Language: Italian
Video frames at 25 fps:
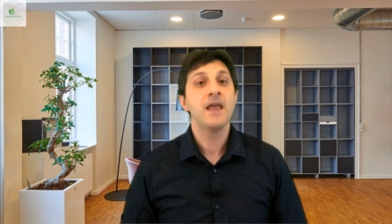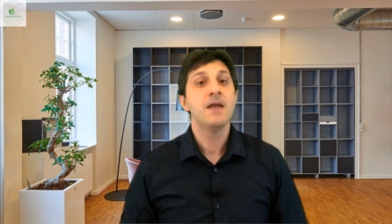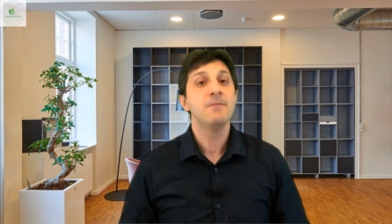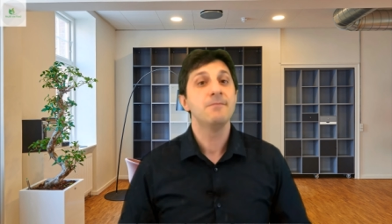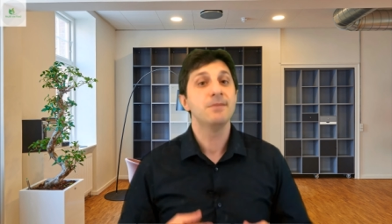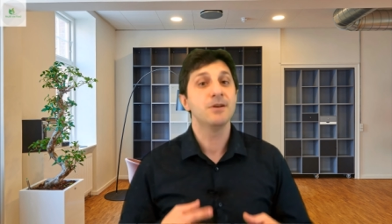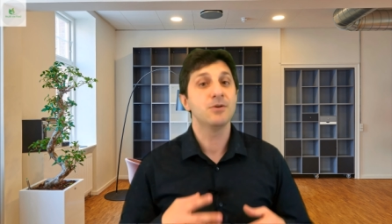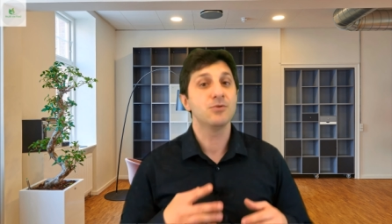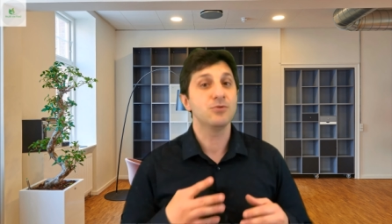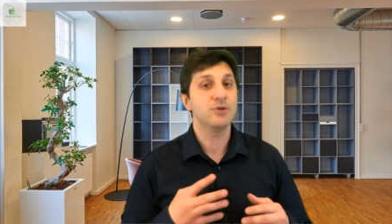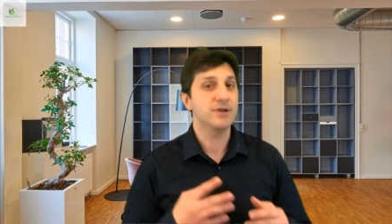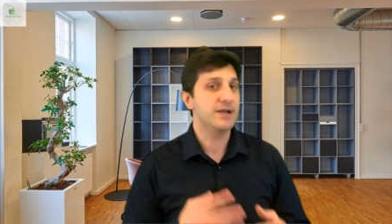
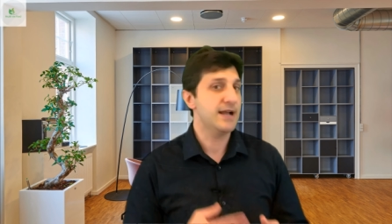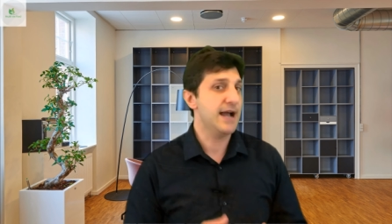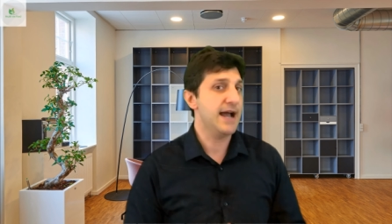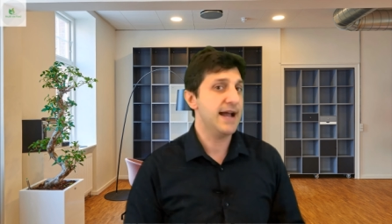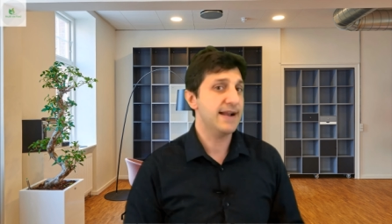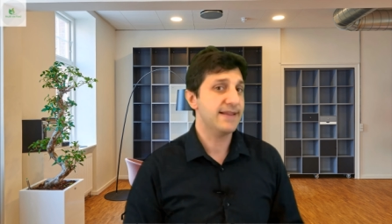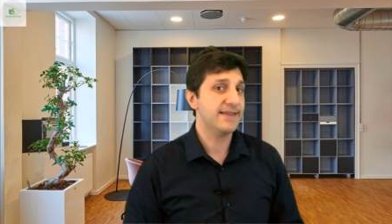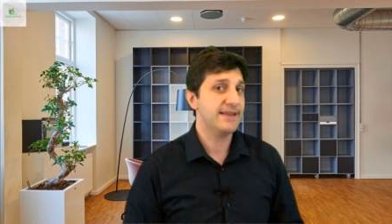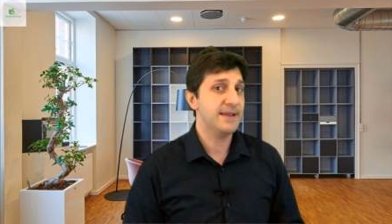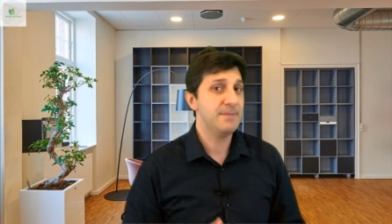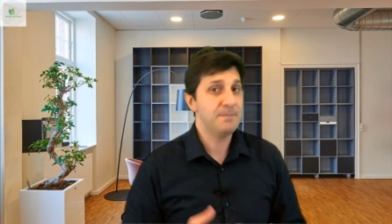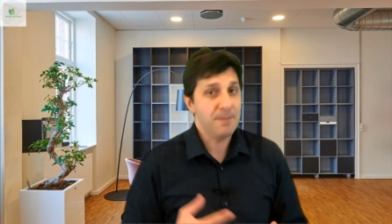per cui
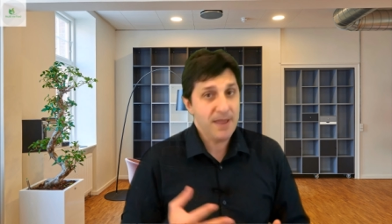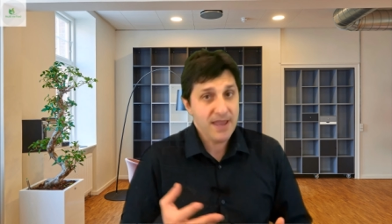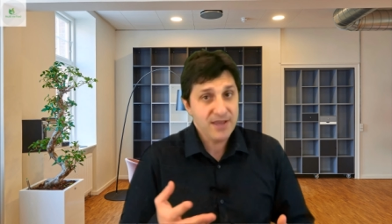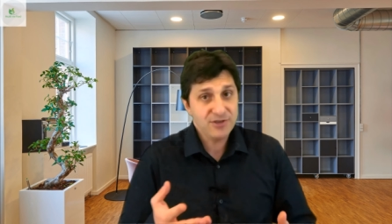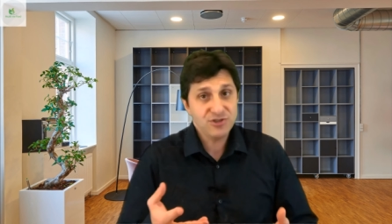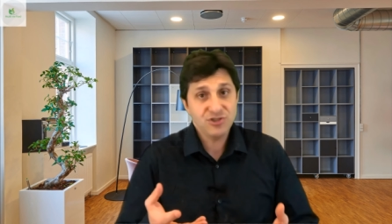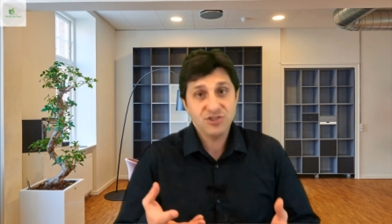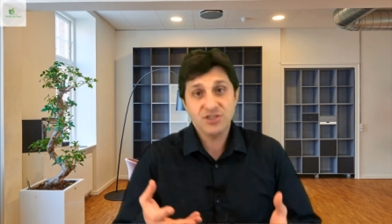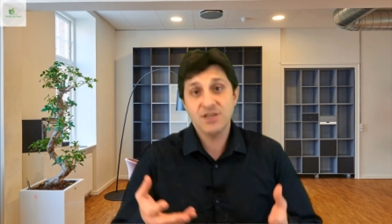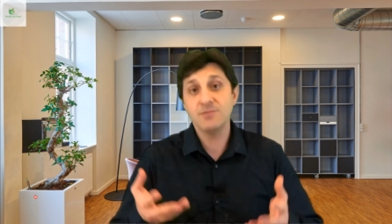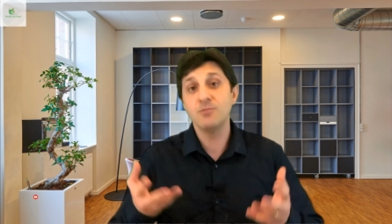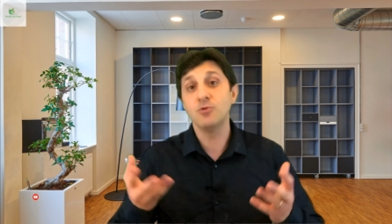carne,
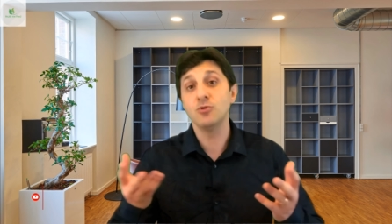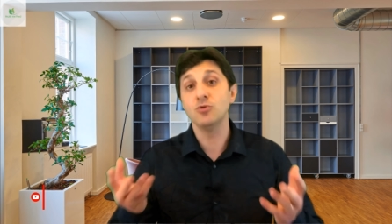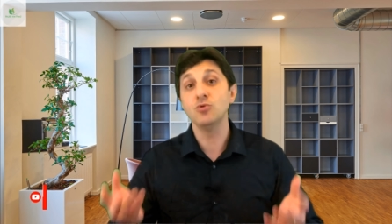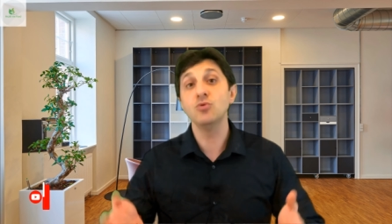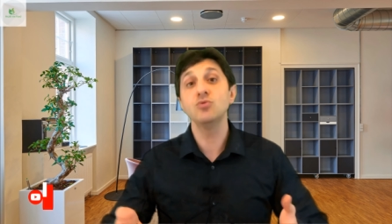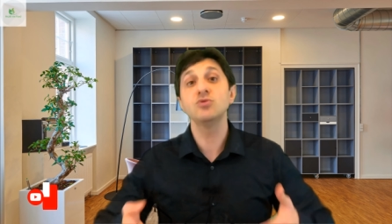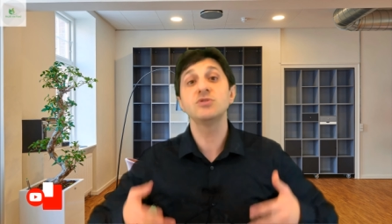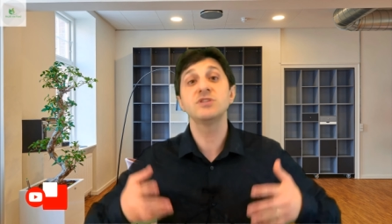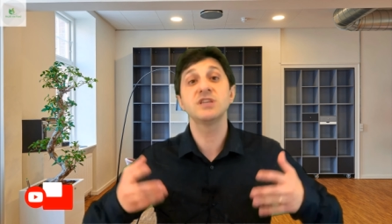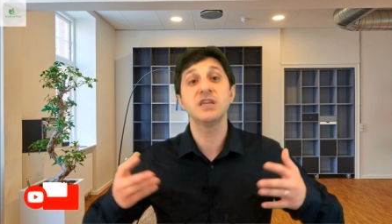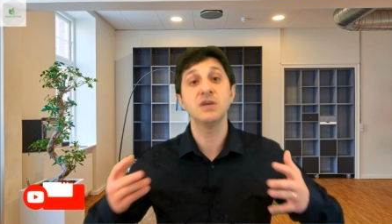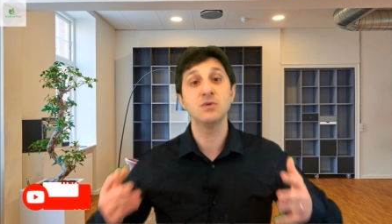pesce,
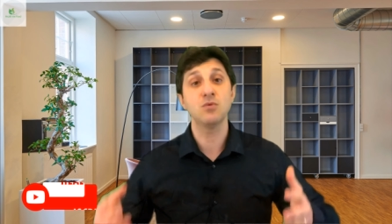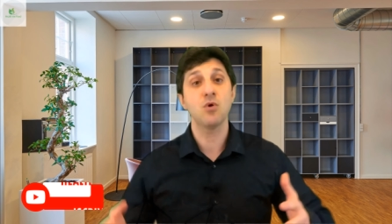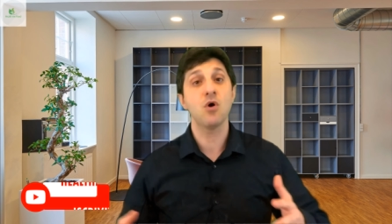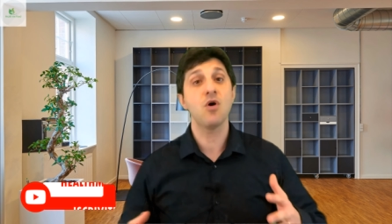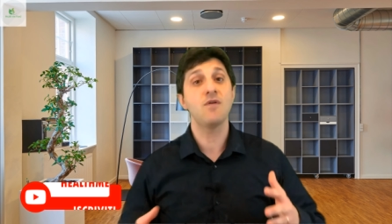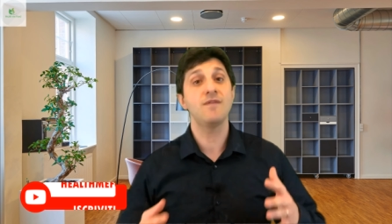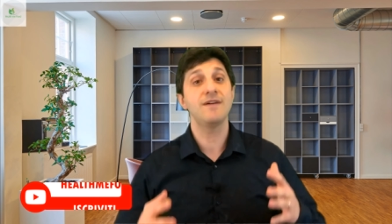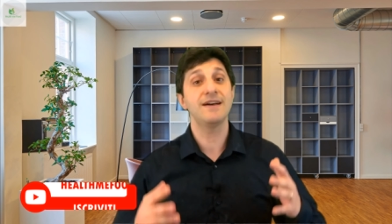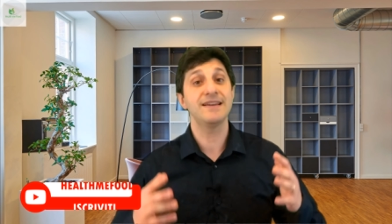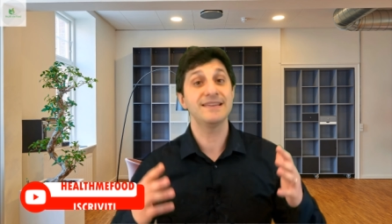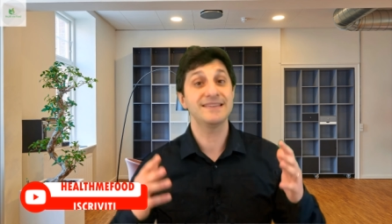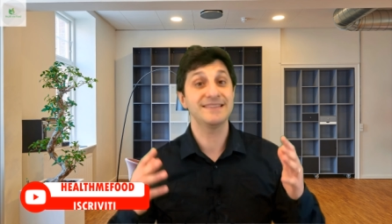molluschi,
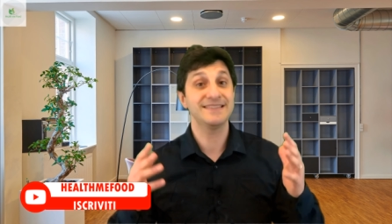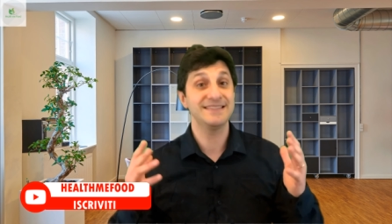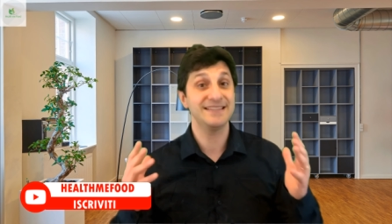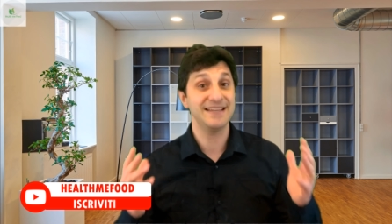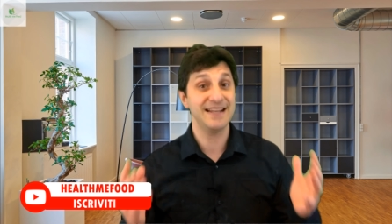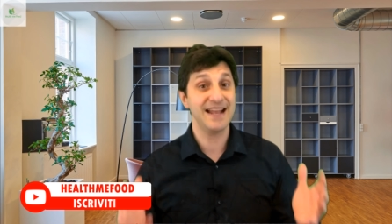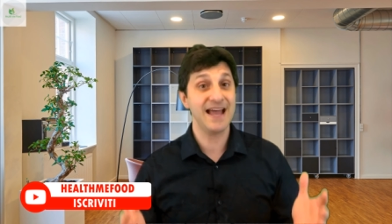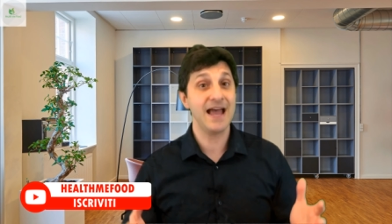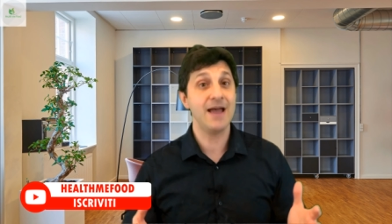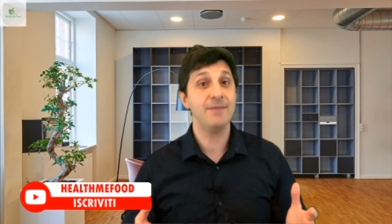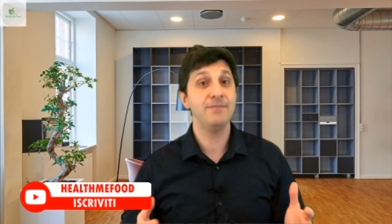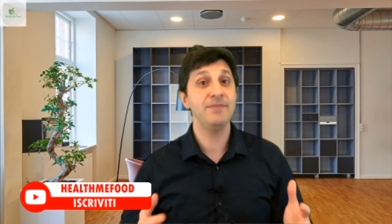uova,
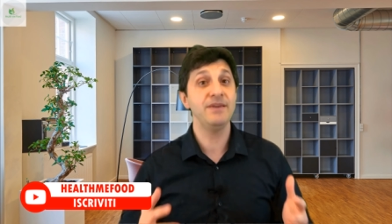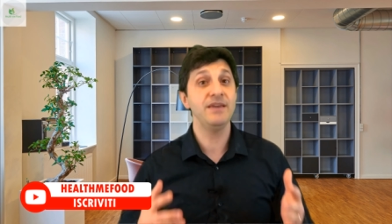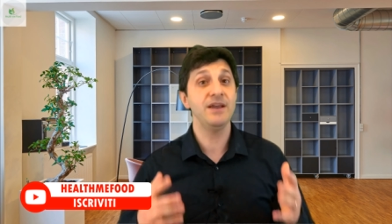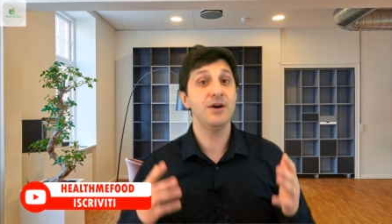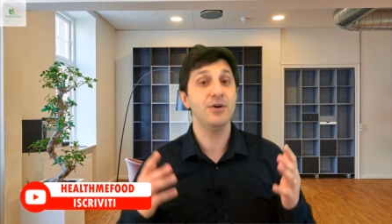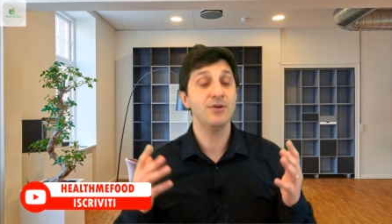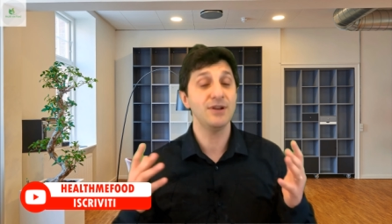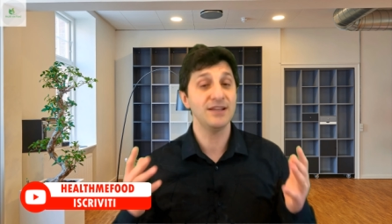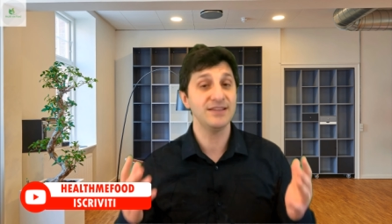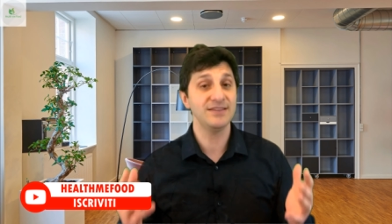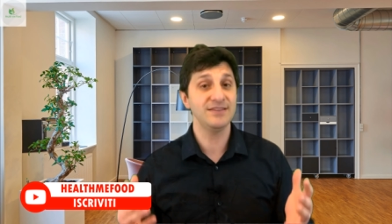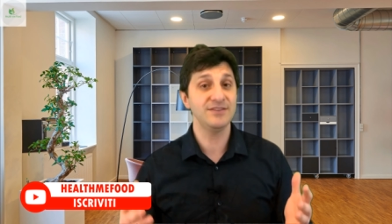salami
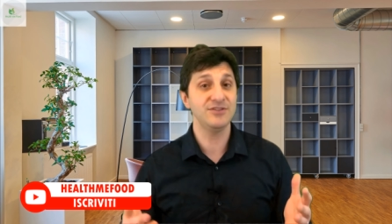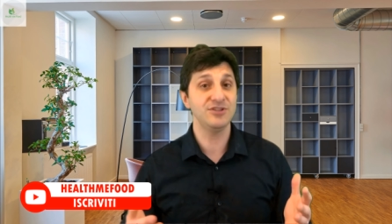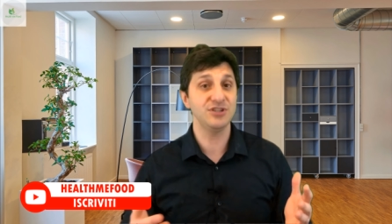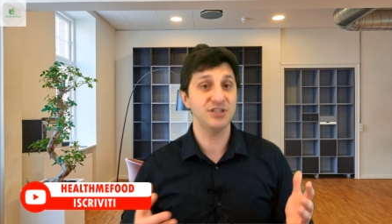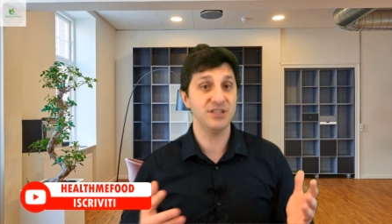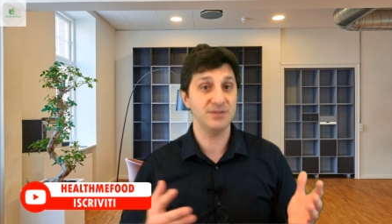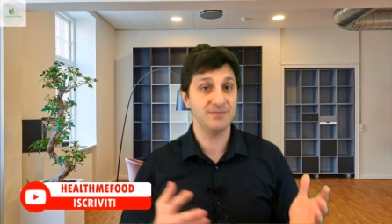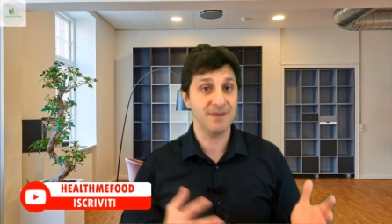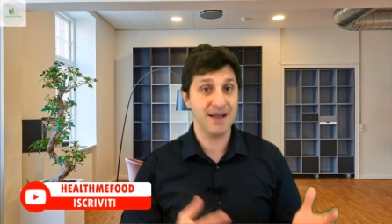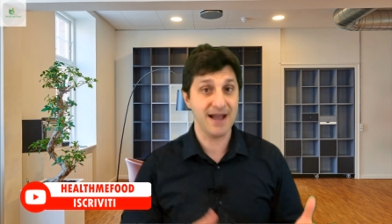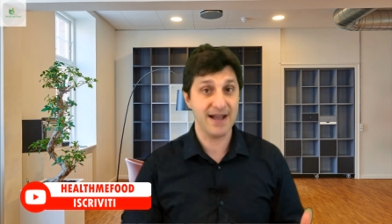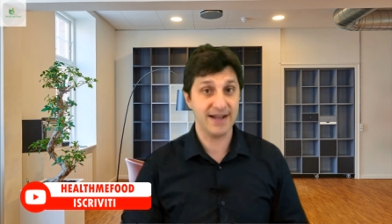o
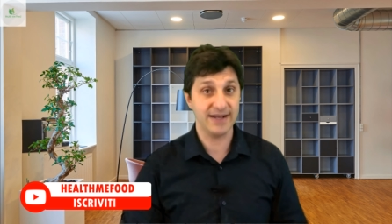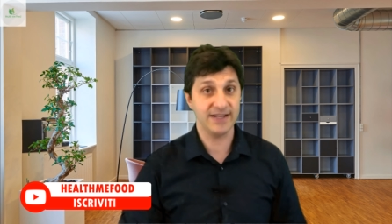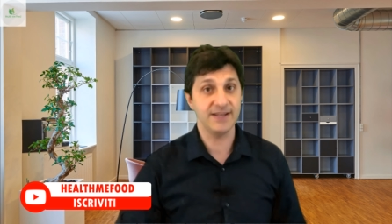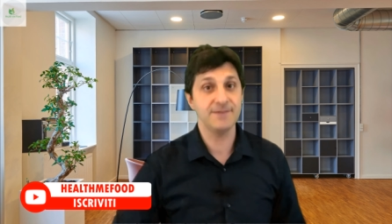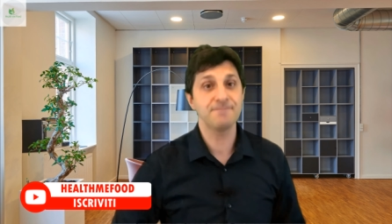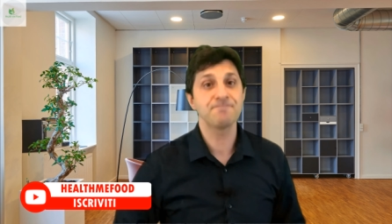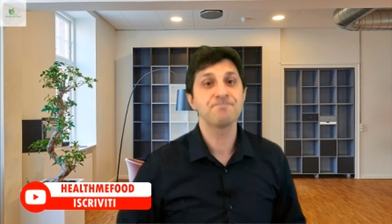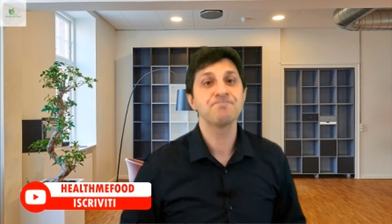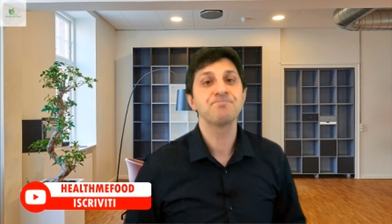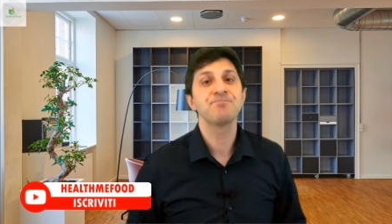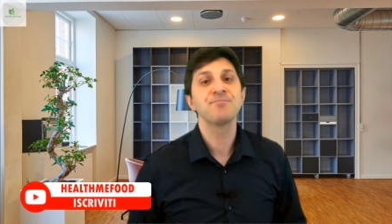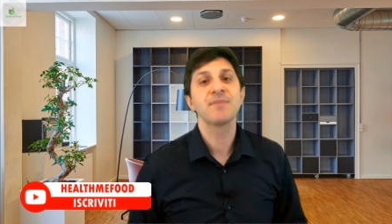latticini
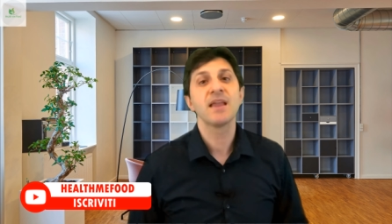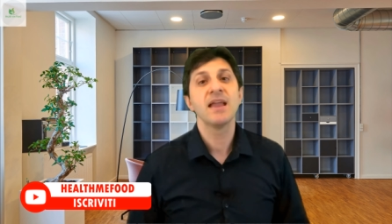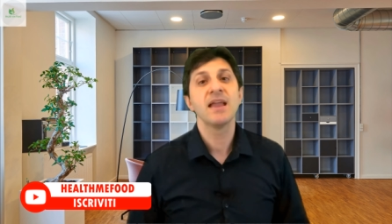magri.